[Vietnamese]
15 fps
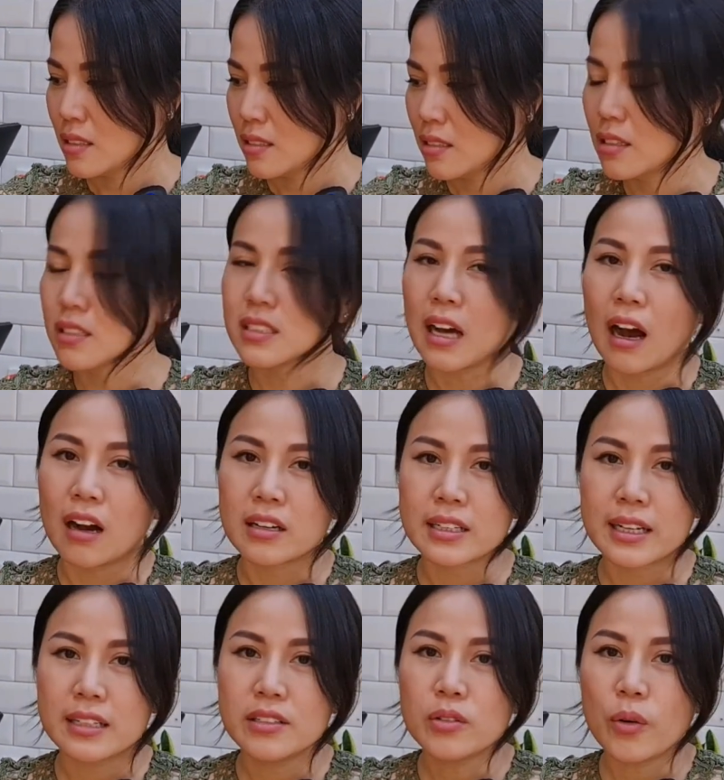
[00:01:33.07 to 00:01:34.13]
lựa chọn
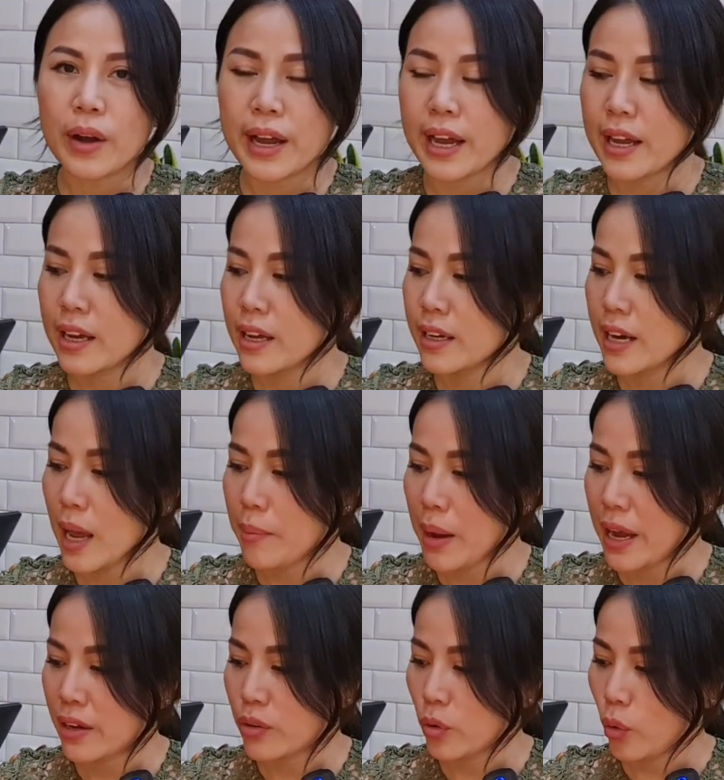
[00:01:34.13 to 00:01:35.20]
cái nước hoa đại
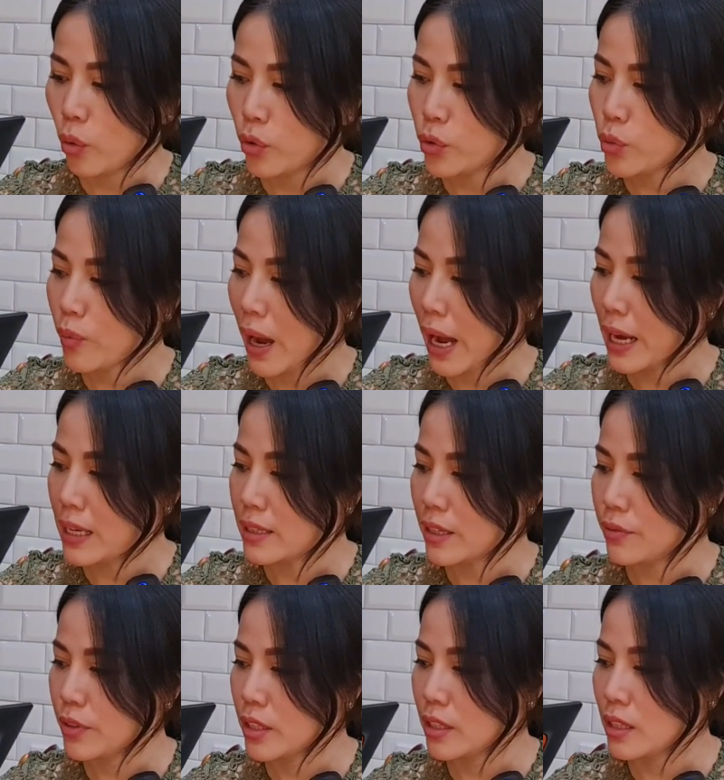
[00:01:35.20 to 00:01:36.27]
bàng của Dubai?
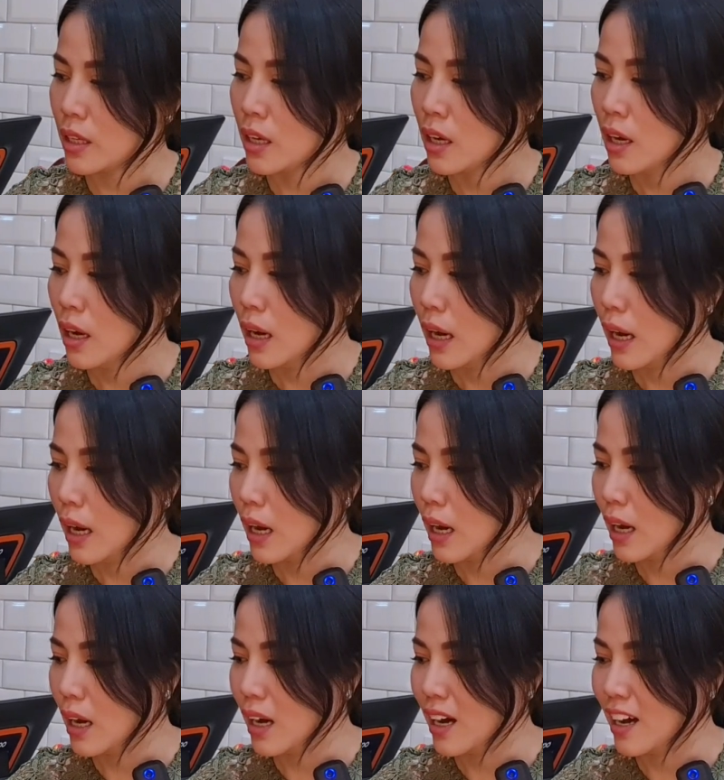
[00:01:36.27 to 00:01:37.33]
Tại vì à,
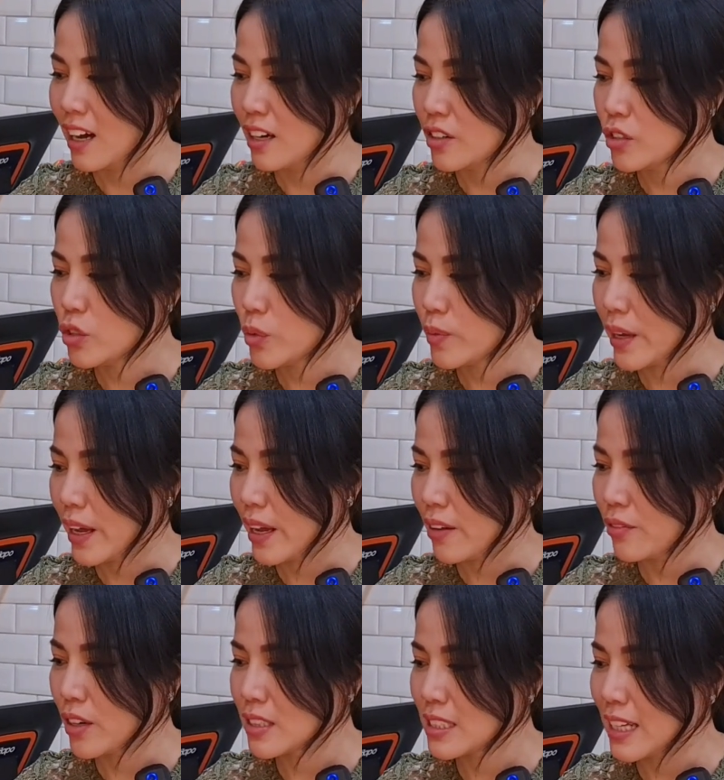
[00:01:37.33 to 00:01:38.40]
nói chung
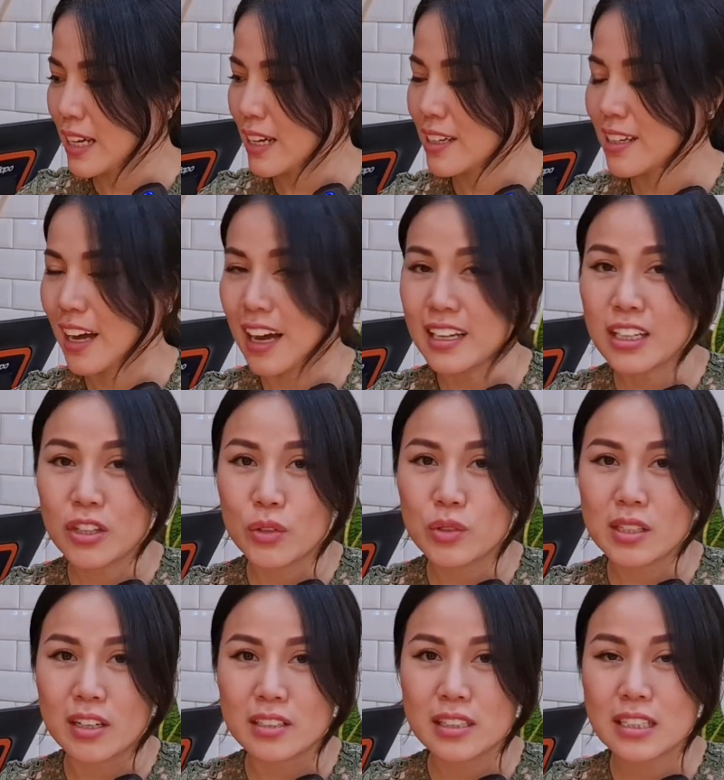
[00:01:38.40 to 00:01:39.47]
là Vân sẽ kể cái tiểu
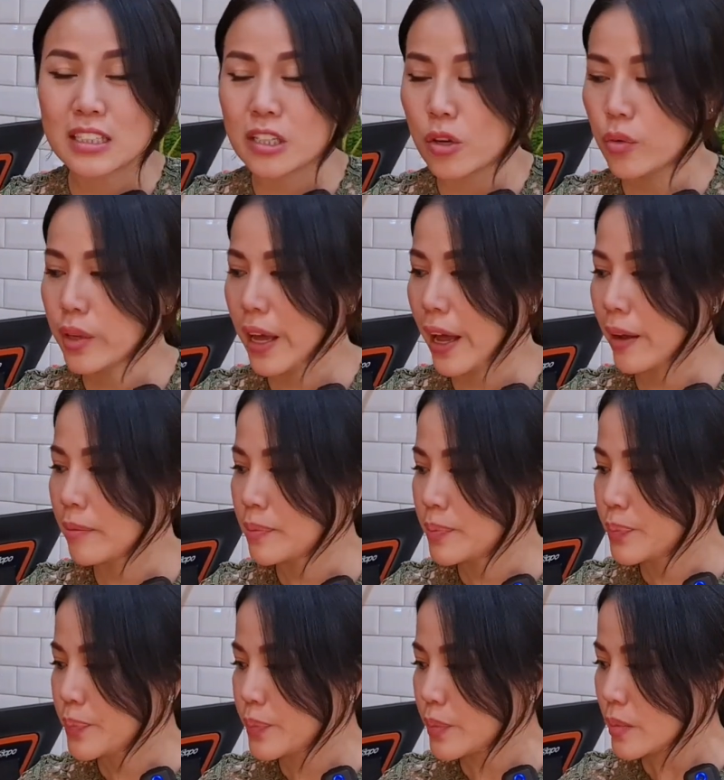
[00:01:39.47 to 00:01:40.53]
sử tí xíu nha.
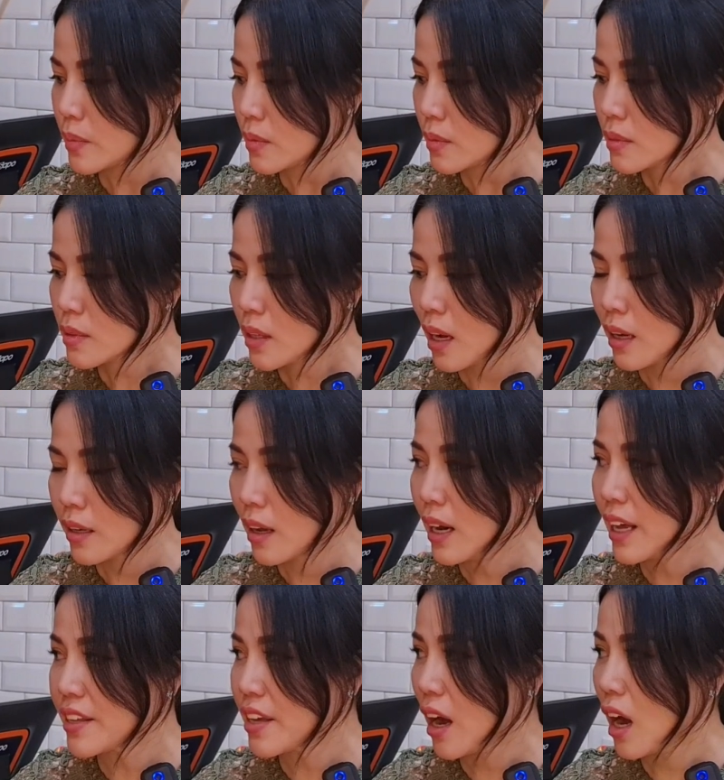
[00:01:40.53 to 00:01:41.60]
Đó
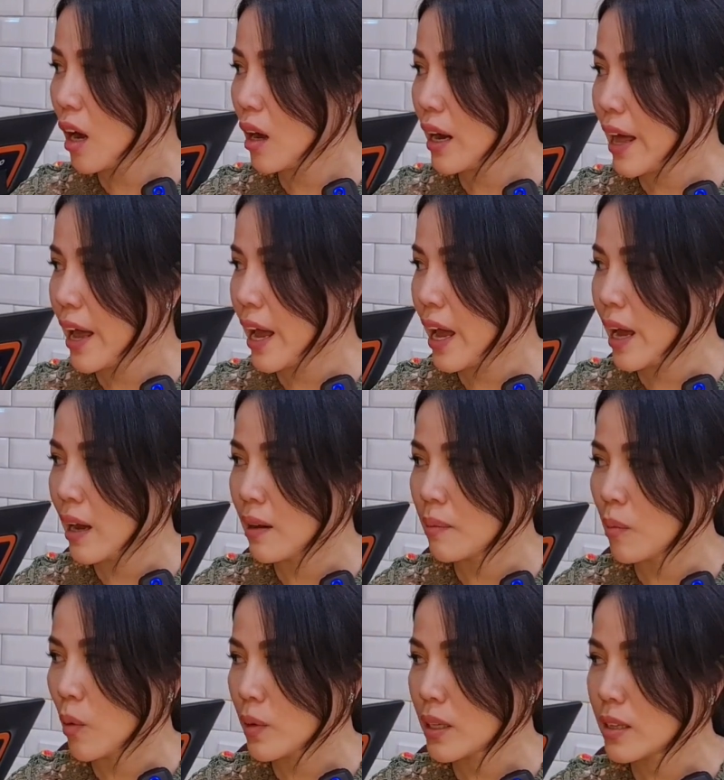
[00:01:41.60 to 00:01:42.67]
là do là
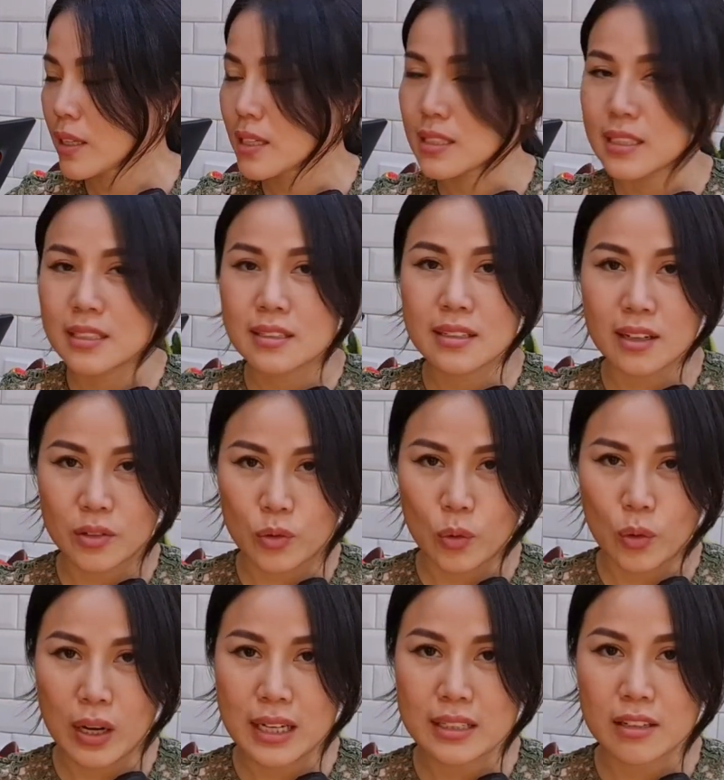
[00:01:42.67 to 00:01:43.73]
một cái tiệc sinh nhật
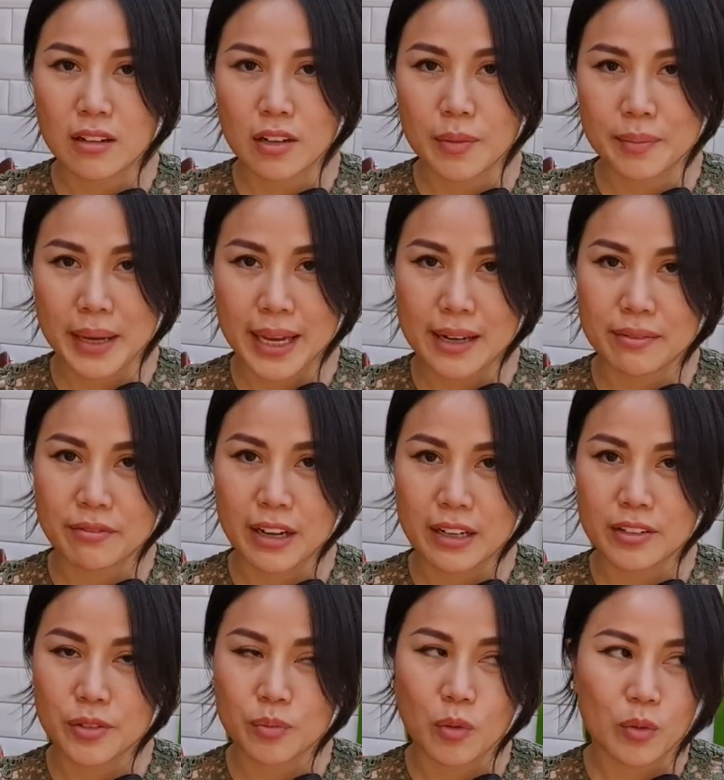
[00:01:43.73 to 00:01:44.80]
của anh Color Man và
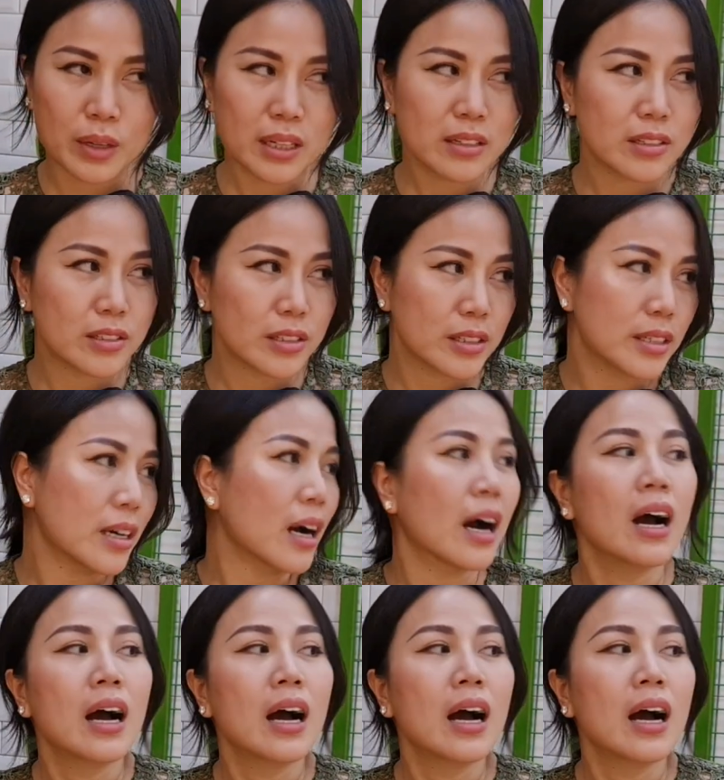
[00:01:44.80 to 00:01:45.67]
được một cái người